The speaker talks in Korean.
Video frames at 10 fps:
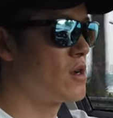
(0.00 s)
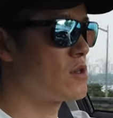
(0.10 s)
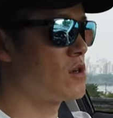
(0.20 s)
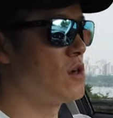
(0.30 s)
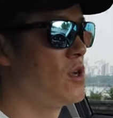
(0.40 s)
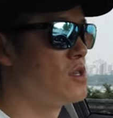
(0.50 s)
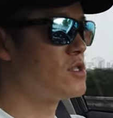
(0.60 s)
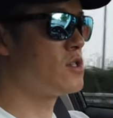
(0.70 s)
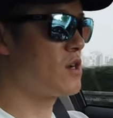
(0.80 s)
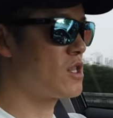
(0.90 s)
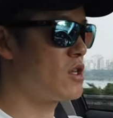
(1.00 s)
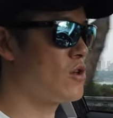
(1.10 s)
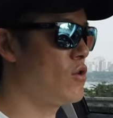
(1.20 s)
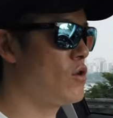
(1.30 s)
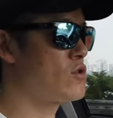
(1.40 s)
그래서 지금
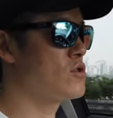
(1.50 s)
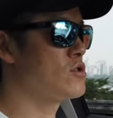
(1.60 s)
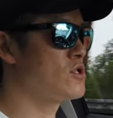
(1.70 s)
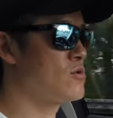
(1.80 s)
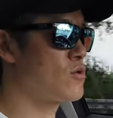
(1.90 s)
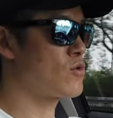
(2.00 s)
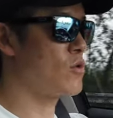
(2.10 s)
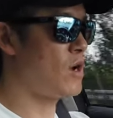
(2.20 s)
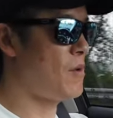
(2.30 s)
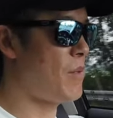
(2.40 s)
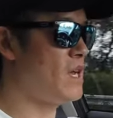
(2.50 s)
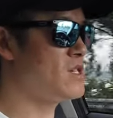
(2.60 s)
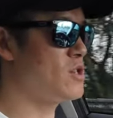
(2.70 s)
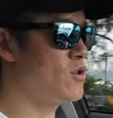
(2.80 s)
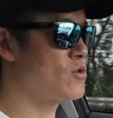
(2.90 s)
같은 경우도 지금 속도가 한
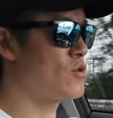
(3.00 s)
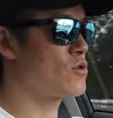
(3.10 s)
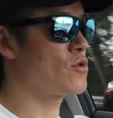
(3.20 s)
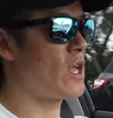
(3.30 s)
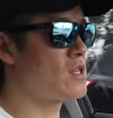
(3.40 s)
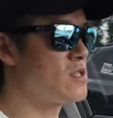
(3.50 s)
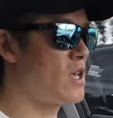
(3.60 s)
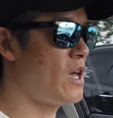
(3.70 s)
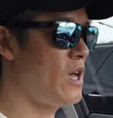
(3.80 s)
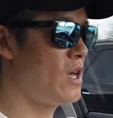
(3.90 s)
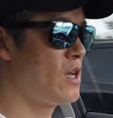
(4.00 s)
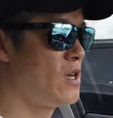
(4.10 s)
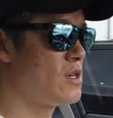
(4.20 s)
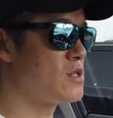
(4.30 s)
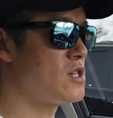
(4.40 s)
팔십 킬로미터 정도 되는데
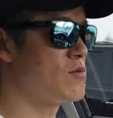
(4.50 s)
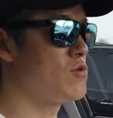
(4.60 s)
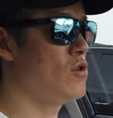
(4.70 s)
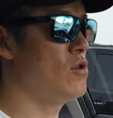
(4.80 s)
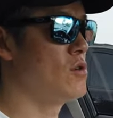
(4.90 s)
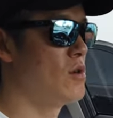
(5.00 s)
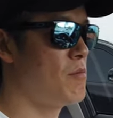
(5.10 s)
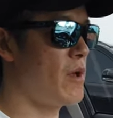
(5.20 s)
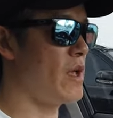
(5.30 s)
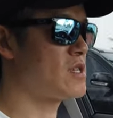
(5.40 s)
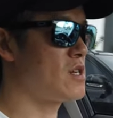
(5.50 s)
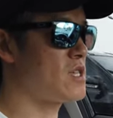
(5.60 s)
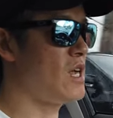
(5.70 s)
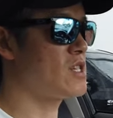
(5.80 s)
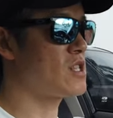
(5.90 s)
지금도 엑셀을
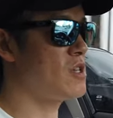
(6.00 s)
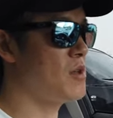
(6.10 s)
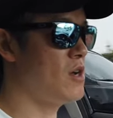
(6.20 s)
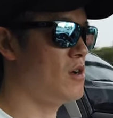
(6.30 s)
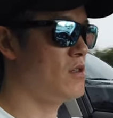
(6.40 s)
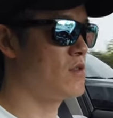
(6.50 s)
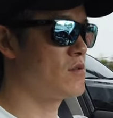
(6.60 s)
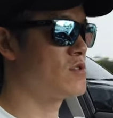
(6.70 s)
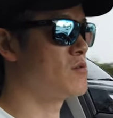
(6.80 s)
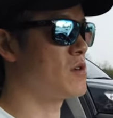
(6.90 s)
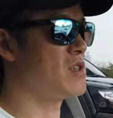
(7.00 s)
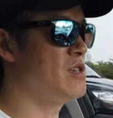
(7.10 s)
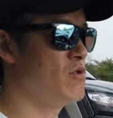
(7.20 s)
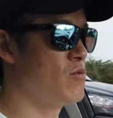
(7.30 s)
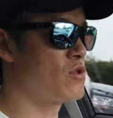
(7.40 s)
살짝 띄면 지금처럼
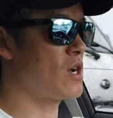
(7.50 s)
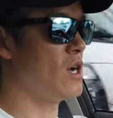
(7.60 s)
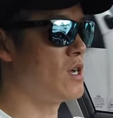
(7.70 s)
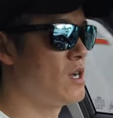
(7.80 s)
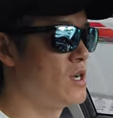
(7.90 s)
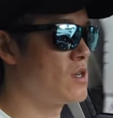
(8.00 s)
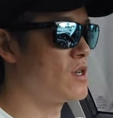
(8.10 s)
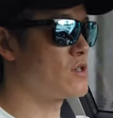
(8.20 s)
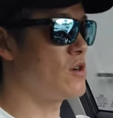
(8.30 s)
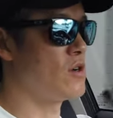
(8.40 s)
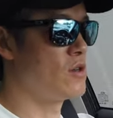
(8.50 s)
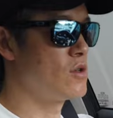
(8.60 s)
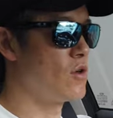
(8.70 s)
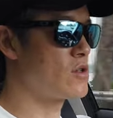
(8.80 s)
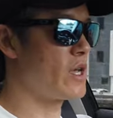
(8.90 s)
이브이 모드가, 그래서
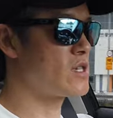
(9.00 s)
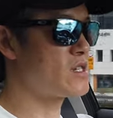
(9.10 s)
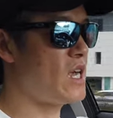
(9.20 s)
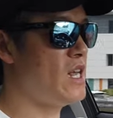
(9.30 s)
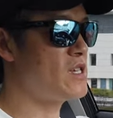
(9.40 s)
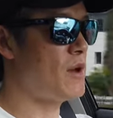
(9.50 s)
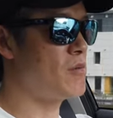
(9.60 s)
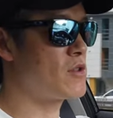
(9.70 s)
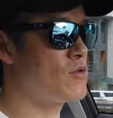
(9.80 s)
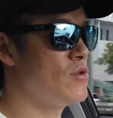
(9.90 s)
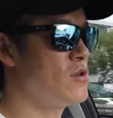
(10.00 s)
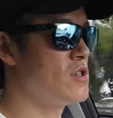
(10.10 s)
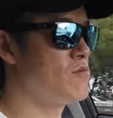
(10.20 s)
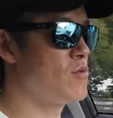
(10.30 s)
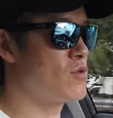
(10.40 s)
여기서 엑셀을 살짝 밟아도
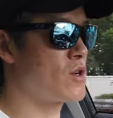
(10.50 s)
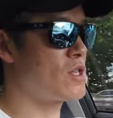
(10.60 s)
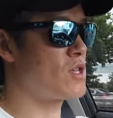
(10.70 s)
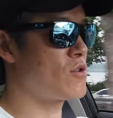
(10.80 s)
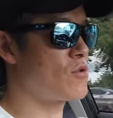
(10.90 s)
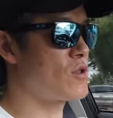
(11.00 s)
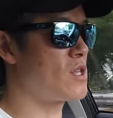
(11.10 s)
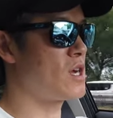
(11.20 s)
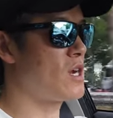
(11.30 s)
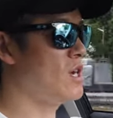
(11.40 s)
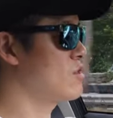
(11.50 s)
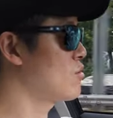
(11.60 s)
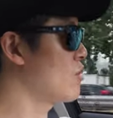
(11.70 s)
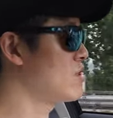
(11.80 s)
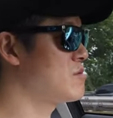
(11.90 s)
이브이 모드가 적용되다가
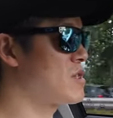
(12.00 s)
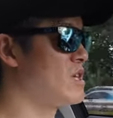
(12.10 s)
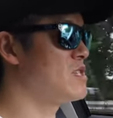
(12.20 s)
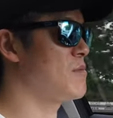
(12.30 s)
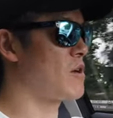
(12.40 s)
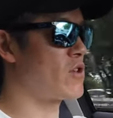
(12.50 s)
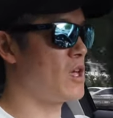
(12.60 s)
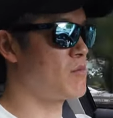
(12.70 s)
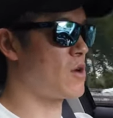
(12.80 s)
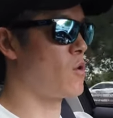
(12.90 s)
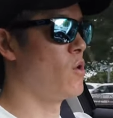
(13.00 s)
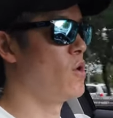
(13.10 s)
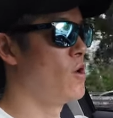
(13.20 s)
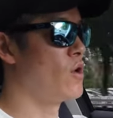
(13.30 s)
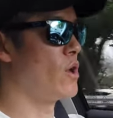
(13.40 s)
또 꺼지면서 엔진이 바로 개입되고
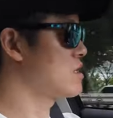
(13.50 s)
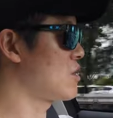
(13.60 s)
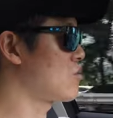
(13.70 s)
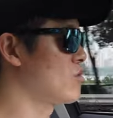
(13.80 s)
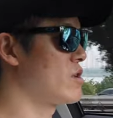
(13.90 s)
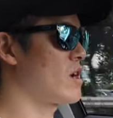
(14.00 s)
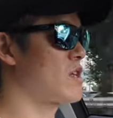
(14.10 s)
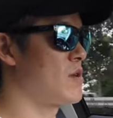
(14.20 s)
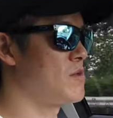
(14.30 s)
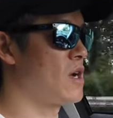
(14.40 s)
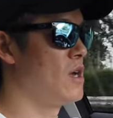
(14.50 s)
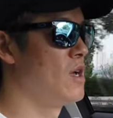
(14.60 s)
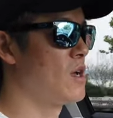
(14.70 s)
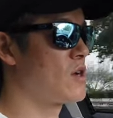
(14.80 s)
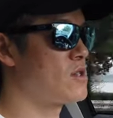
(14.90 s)
이렇게 작동을 하게 됩니다.
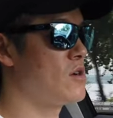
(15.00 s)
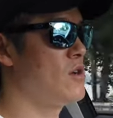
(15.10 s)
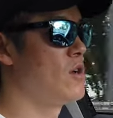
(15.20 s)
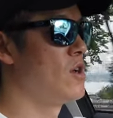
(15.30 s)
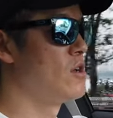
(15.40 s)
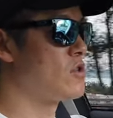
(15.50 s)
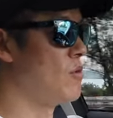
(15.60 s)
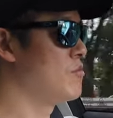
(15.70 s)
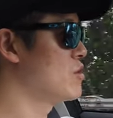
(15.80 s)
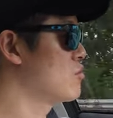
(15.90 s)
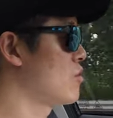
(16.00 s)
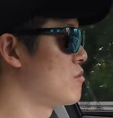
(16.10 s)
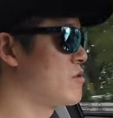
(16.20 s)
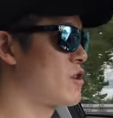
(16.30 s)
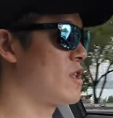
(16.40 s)
그래서 연비도
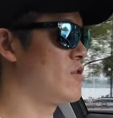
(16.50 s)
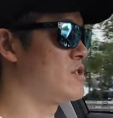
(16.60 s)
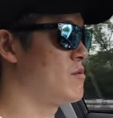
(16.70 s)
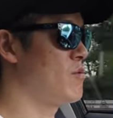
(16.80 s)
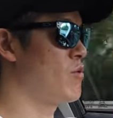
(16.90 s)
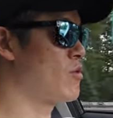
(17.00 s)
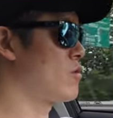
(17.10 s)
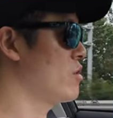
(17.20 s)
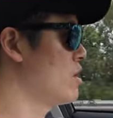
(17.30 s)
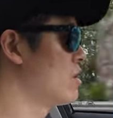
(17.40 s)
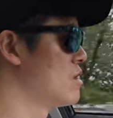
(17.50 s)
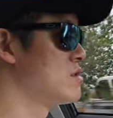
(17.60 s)
좀 어떻게 나오는지 한번 볼 거고요.